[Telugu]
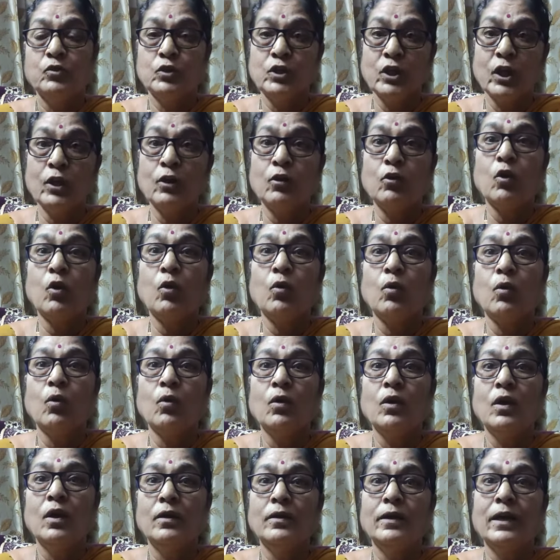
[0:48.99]
జైల్లో
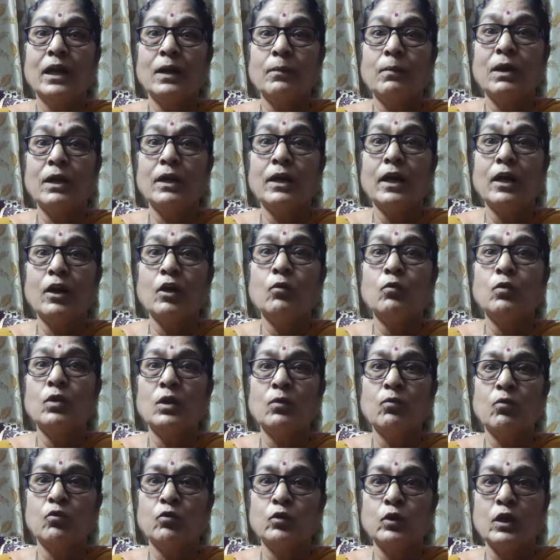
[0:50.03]
ఎనభై ఏళ్ళ ఉన్న
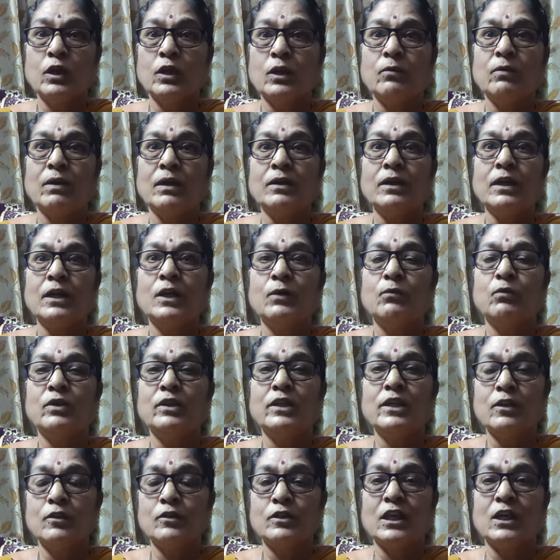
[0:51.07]
వృద్ధుల్ని వెంటనే
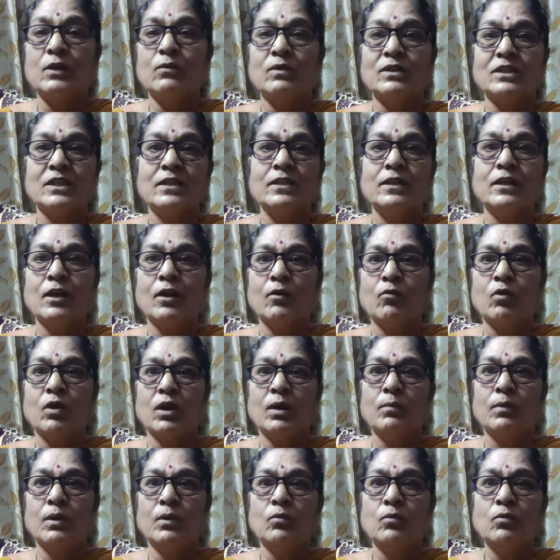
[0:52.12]
విడుదల చేయవలసిందిగా కూడా
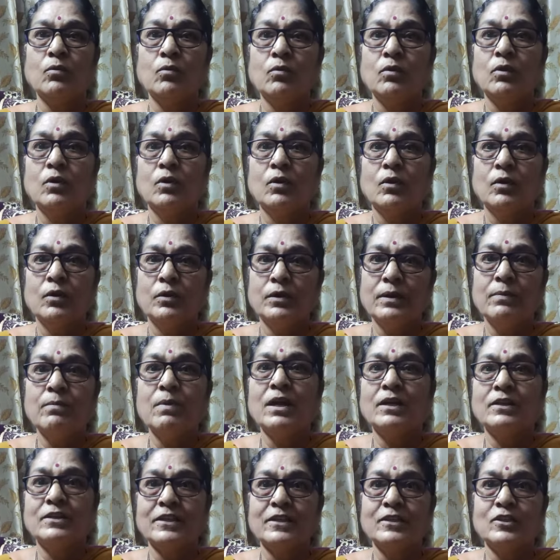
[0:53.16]
మేము
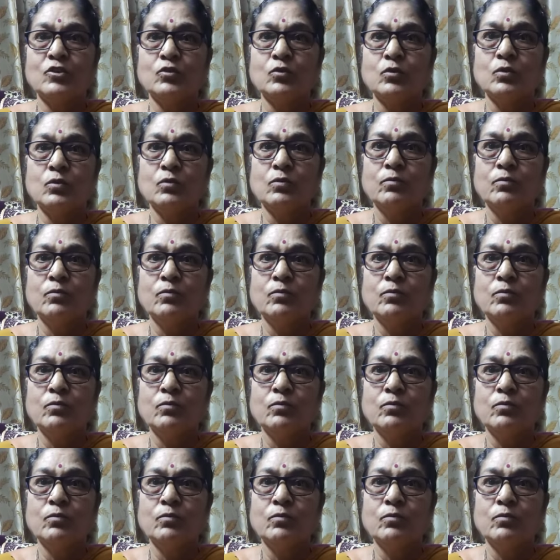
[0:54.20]
డిమాండ్ చేస్తూ